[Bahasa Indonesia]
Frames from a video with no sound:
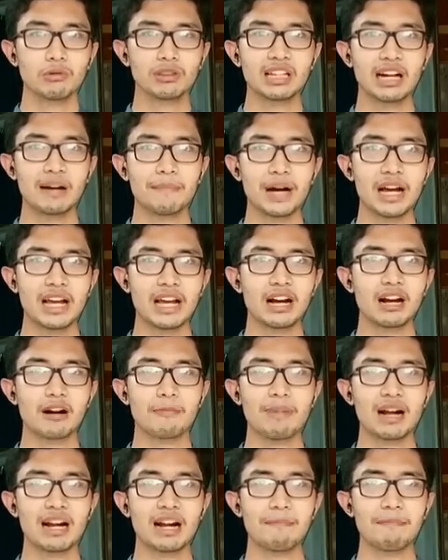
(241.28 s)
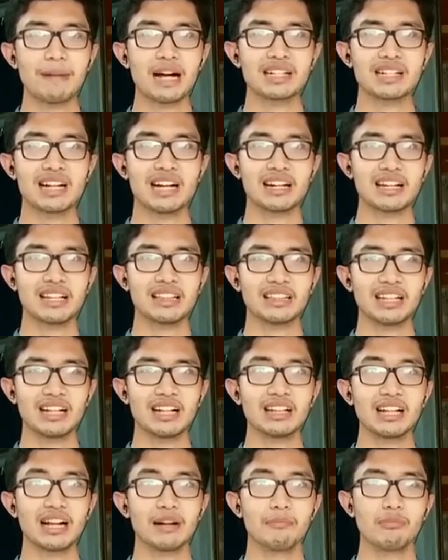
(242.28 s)
utamanya kepada pasar
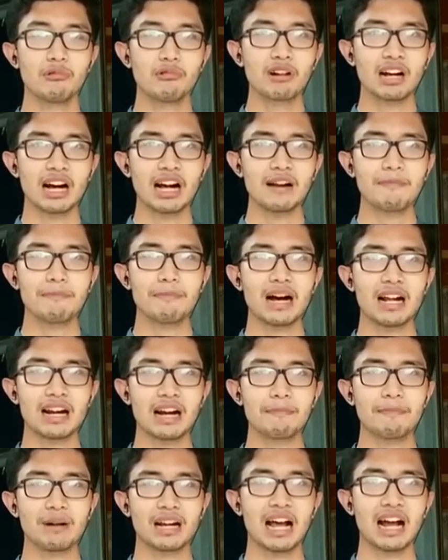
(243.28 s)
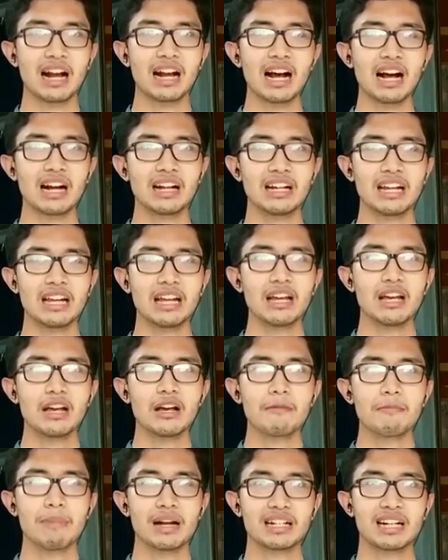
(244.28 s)
retail dan bukan para pedagang di
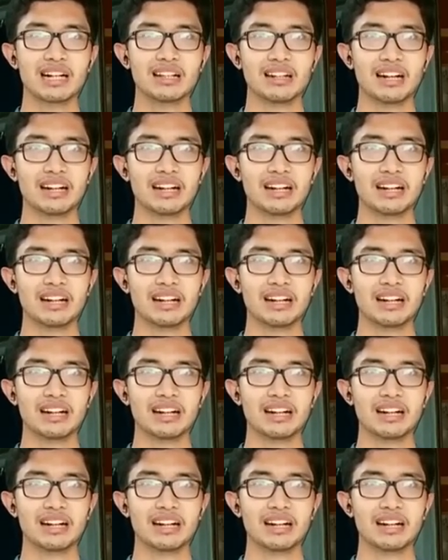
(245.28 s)
pasar